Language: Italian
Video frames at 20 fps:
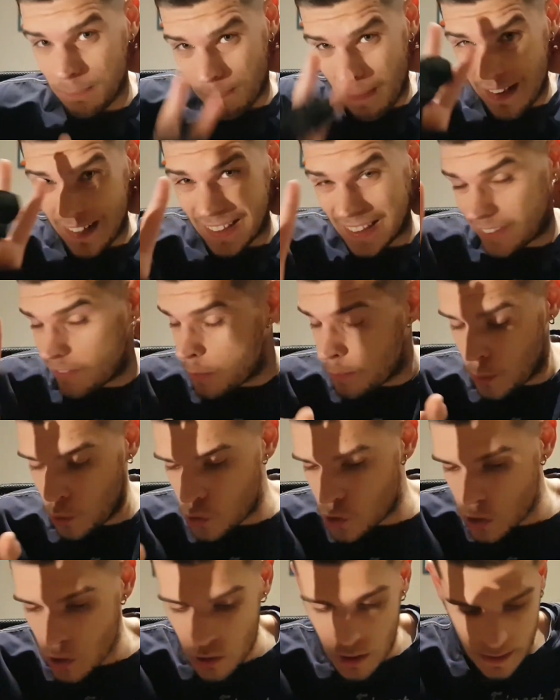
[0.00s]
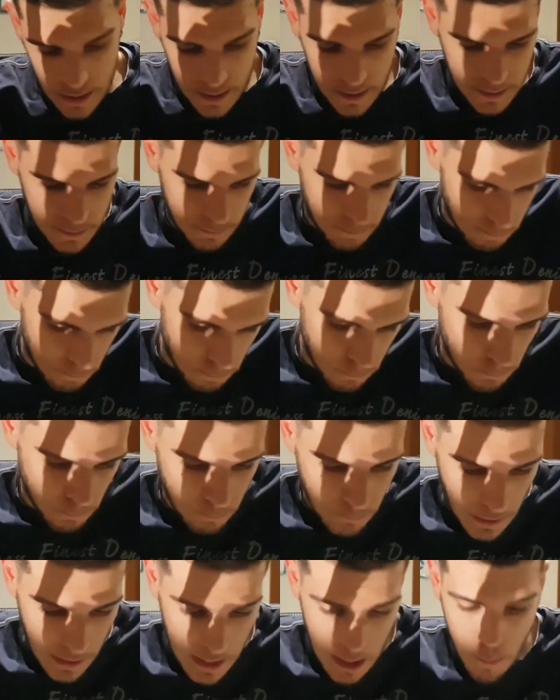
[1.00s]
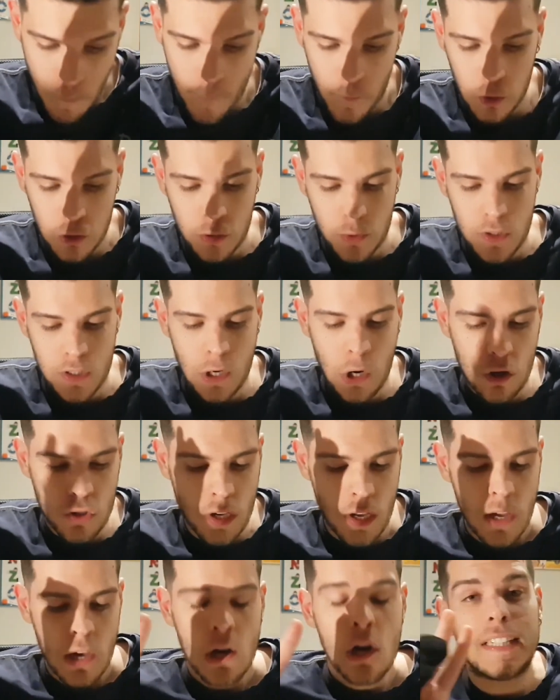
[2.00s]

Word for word: Ben tre musical, è um, clamoroso questa cosa.